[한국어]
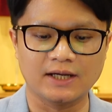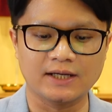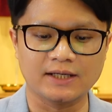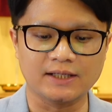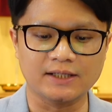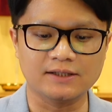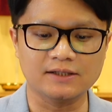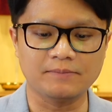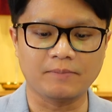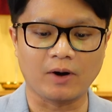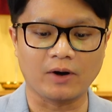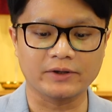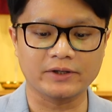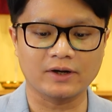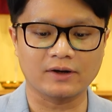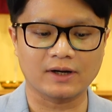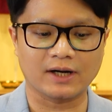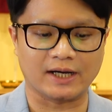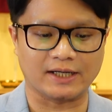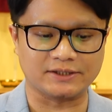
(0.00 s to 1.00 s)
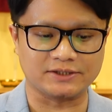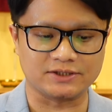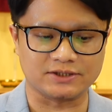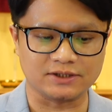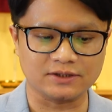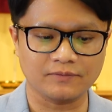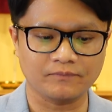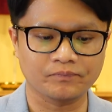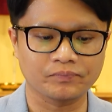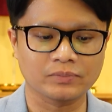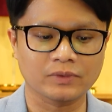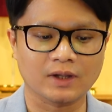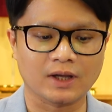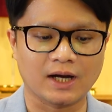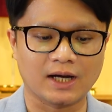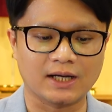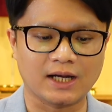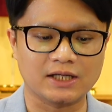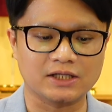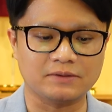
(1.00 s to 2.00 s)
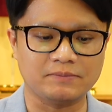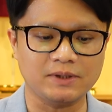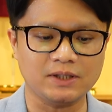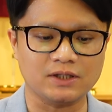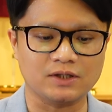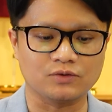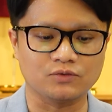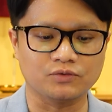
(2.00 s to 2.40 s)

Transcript: 이를 번역한즉 하나님이